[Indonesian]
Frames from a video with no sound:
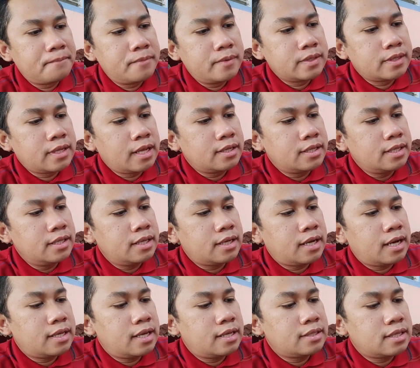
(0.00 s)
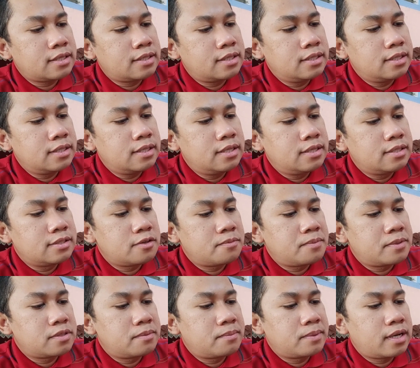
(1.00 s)
dan ini kayaknya di ini
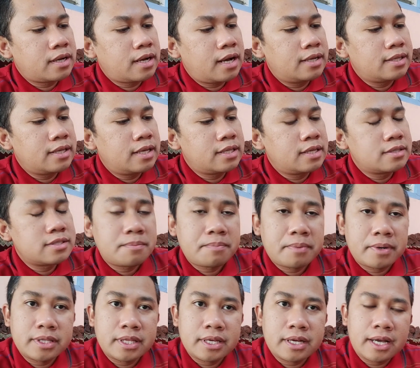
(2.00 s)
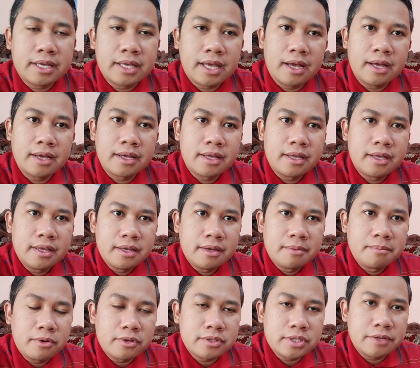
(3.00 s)
sobat semuanya kayaknya seperti kayak
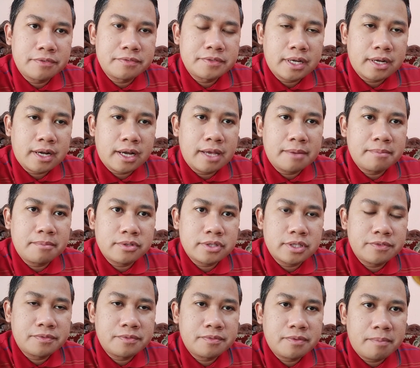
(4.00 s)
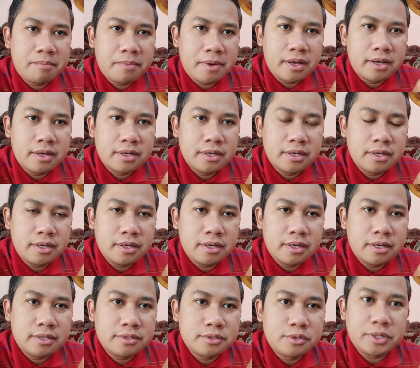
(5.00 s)
motifnya kayak motif apa e,
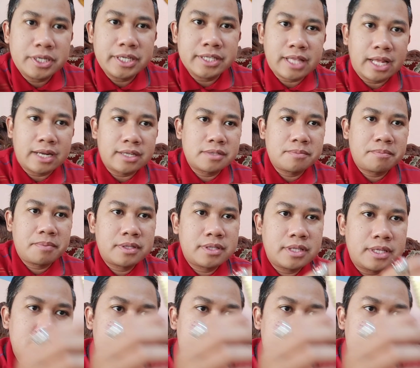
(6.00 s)
cukitan seperti